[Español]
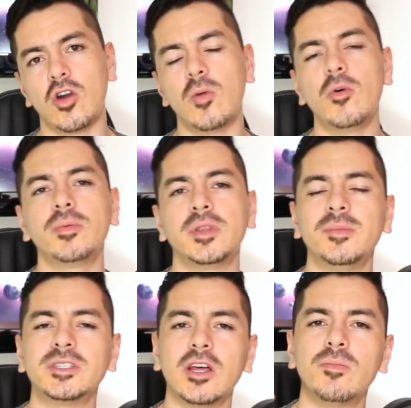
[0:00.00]
cómo
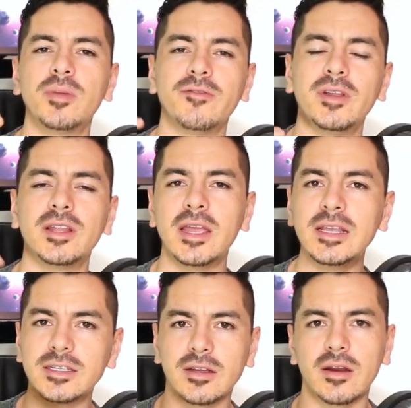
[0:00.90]
optimizar un perfil de
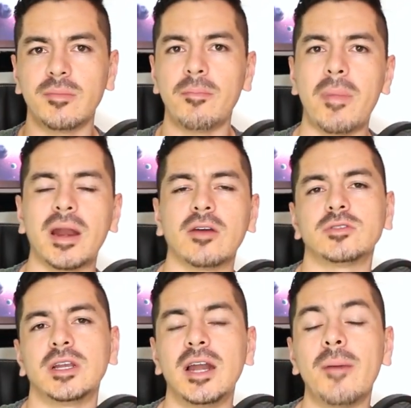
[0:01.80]
Instagram para
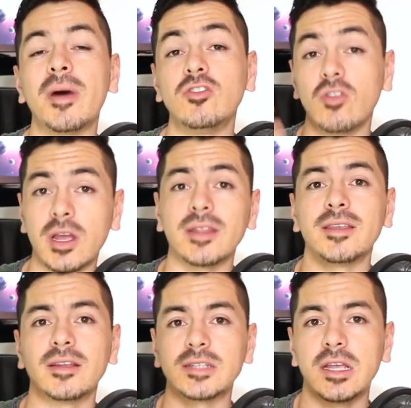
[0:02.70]
conseguir la mayor cantidad de